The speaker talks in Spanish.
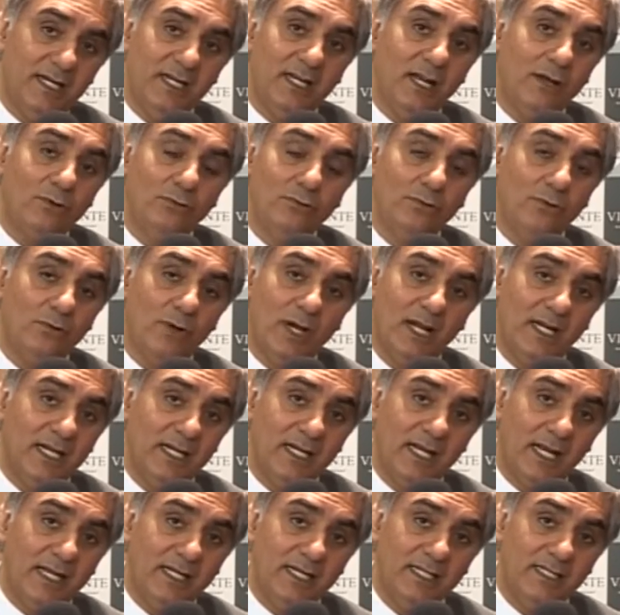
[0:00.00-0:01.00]
en algún lugar
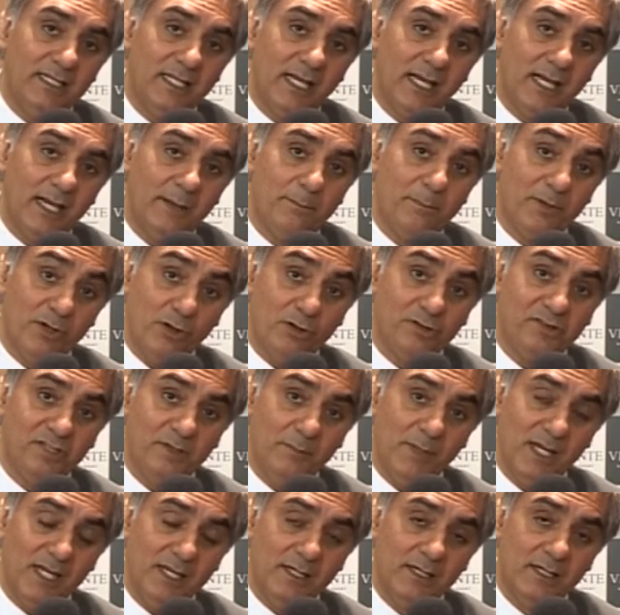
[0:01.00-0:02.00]
en la lista
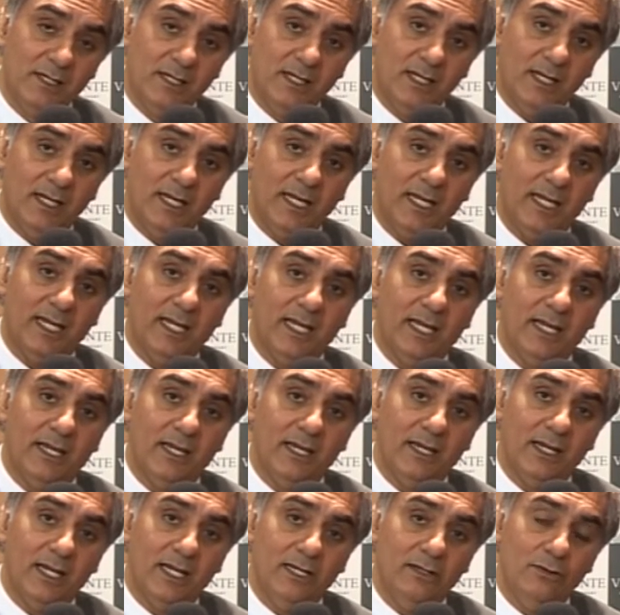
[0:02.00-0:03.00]
próxima,
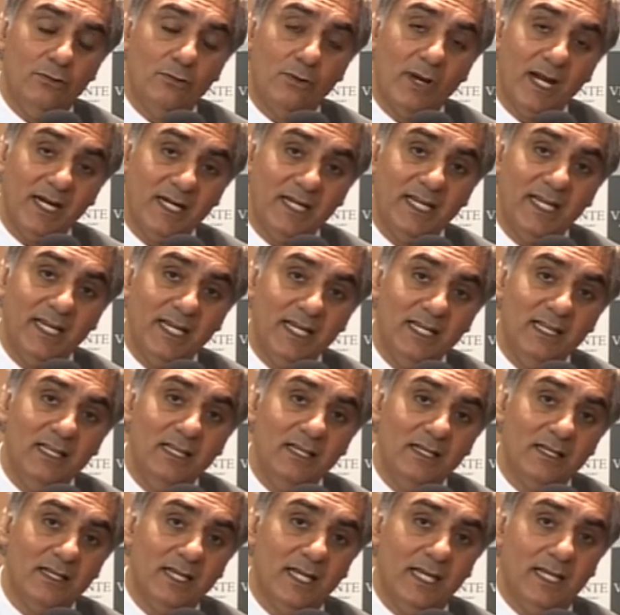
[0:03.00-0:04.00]
eh, el lugar que
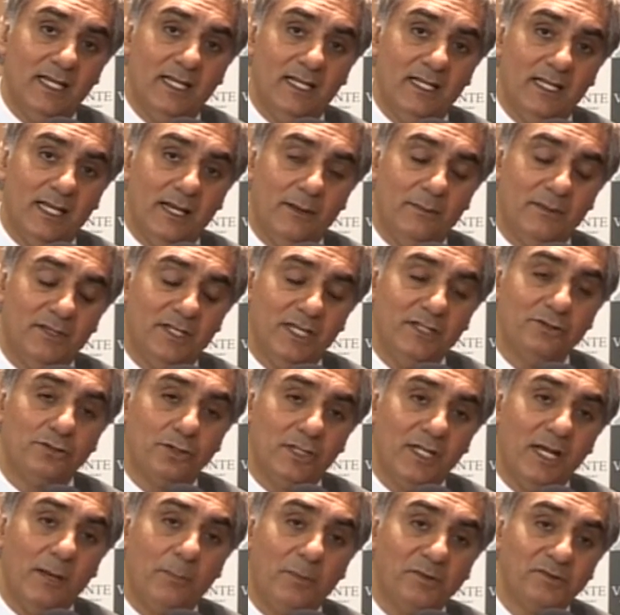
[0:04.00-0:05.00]
él,
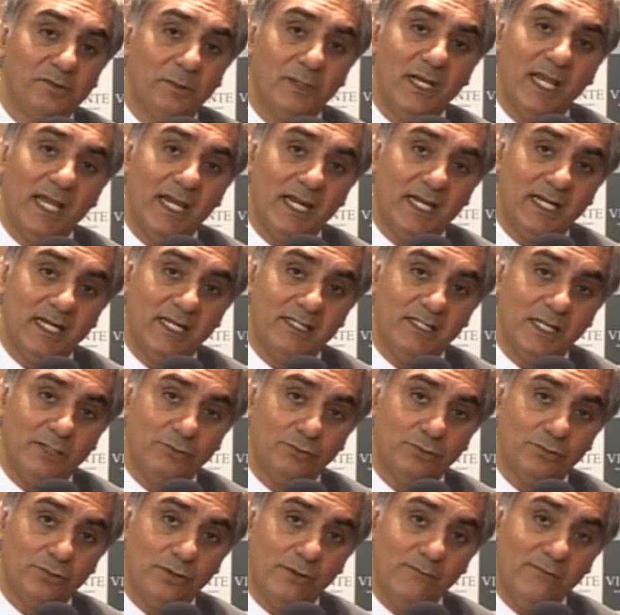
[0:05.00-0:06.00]
dentro de las posibilidades que el
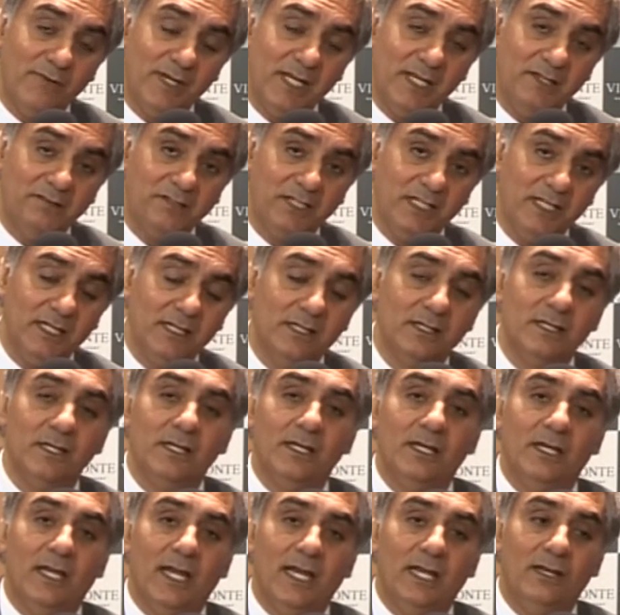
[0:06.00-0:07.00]
estatuto ofrece,
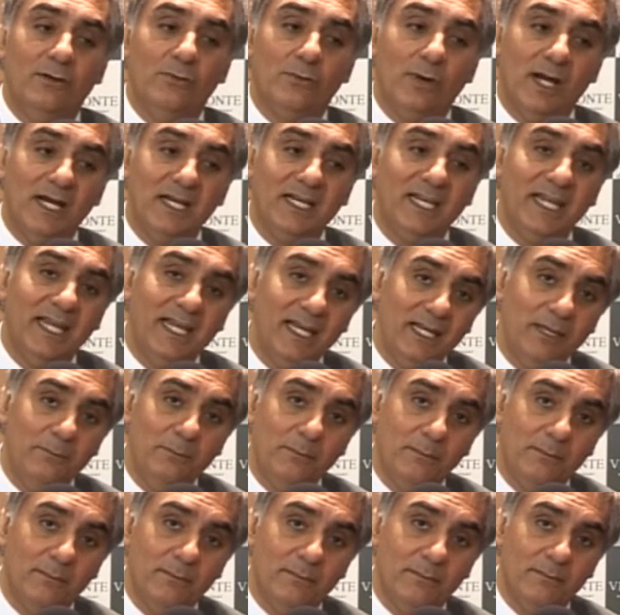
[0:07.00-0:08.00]
el lugar que él
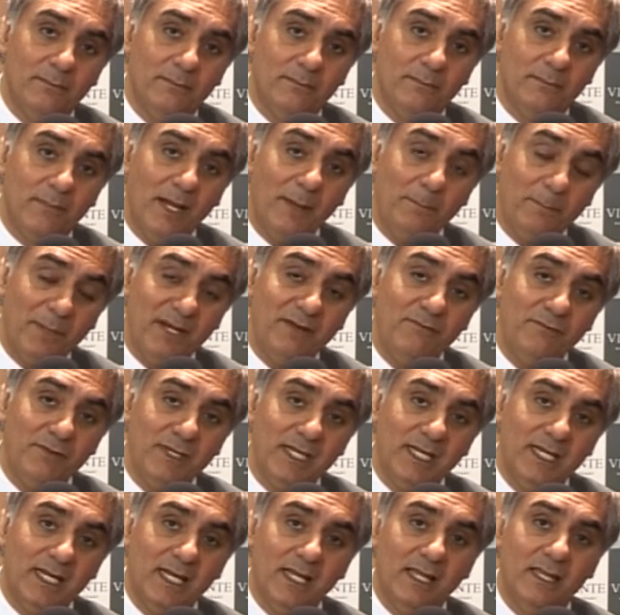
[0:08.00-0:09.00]
más
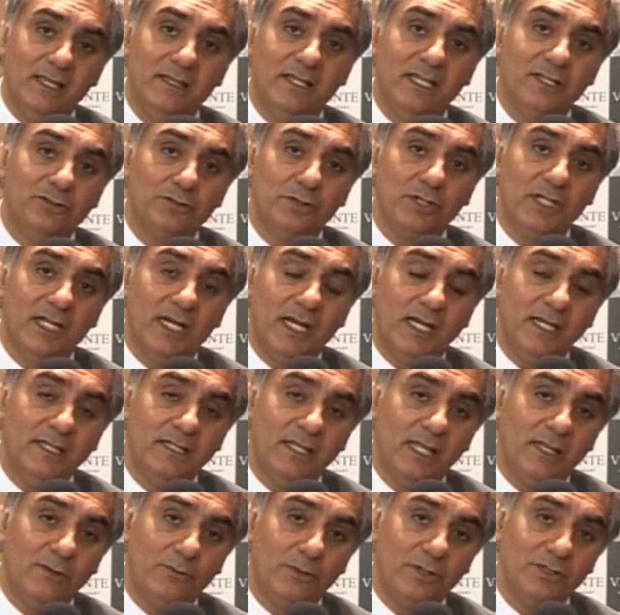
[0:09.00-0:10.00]
prefiera dentro de la
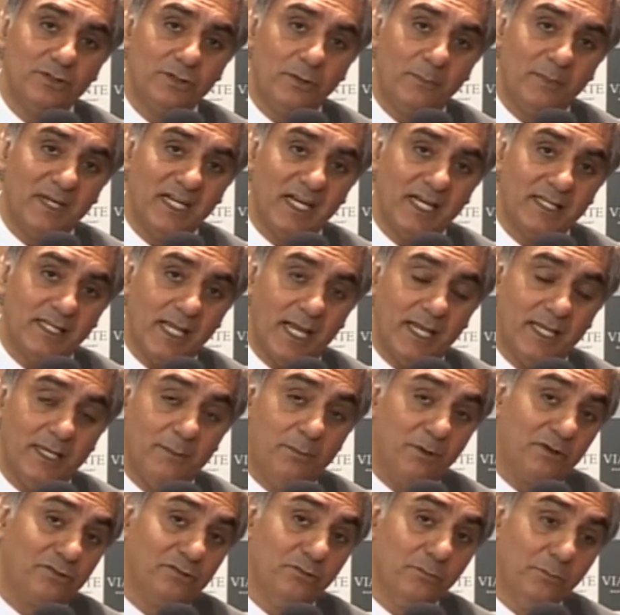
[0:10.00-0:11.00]
lista de encuentro pirata. Y
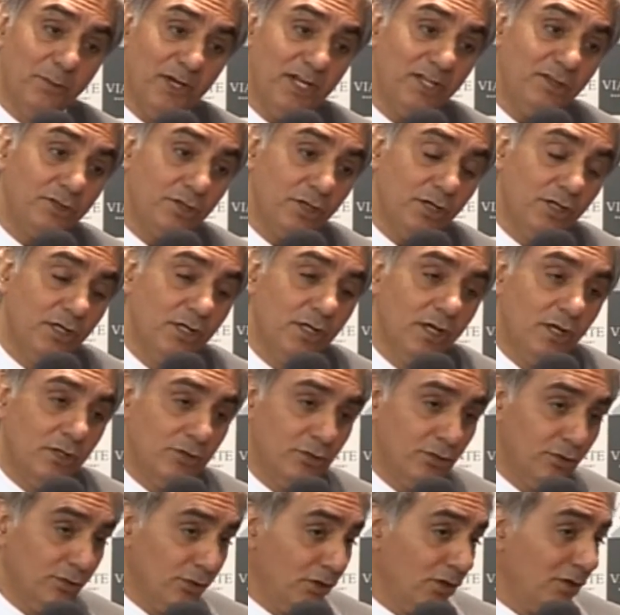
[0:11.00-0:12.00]
por supuesto,
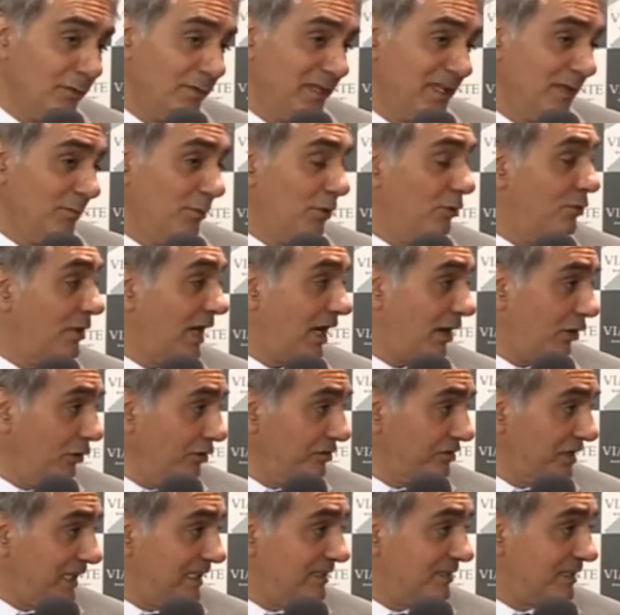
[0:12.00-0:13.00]
no nos olvidemos una
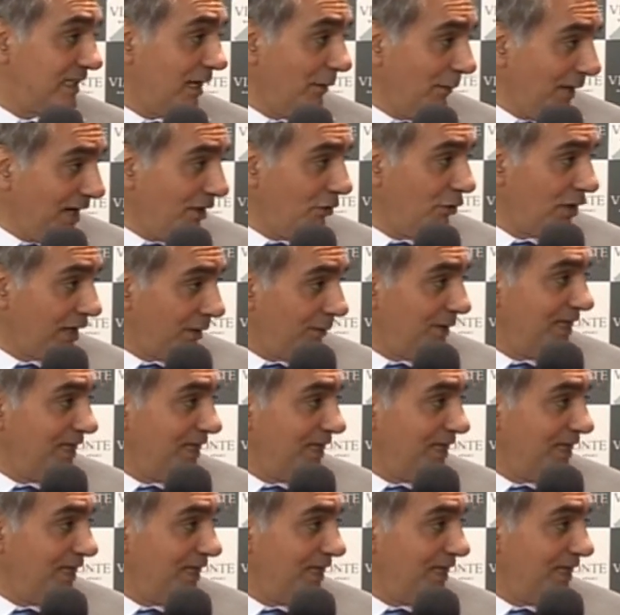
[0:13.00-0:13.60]
cosa, el trabajo que